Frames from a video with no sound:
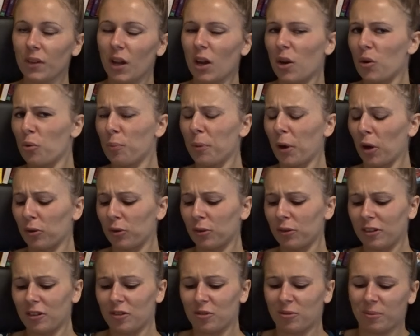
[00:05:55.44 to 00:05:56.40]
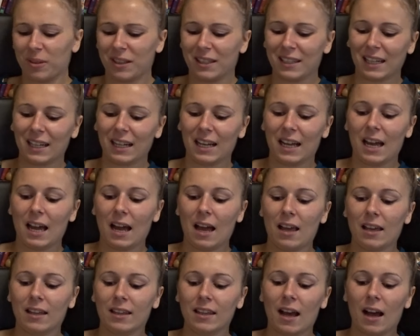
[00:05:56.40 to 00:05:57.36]
coupée en deux, si je puis dire,
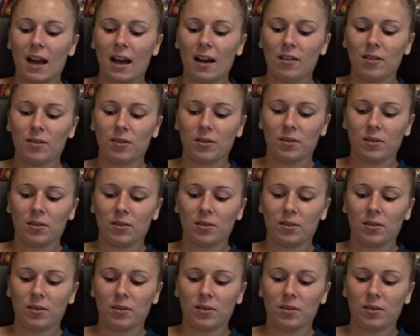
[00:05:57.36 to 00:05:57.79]
il y a